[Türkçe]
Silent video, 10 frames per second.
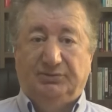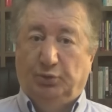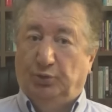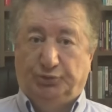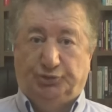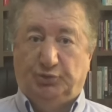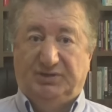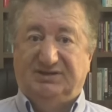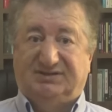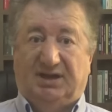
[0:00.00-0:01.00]
doğrusu
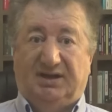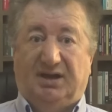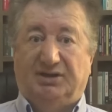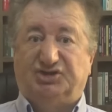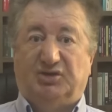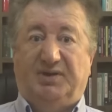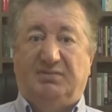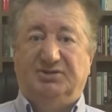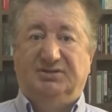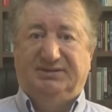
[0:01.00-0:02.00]
insana acaba
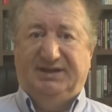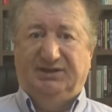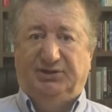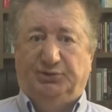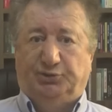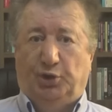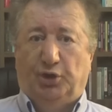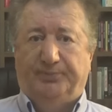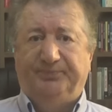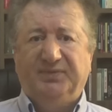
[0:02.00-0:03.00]
mı dedirtiyor.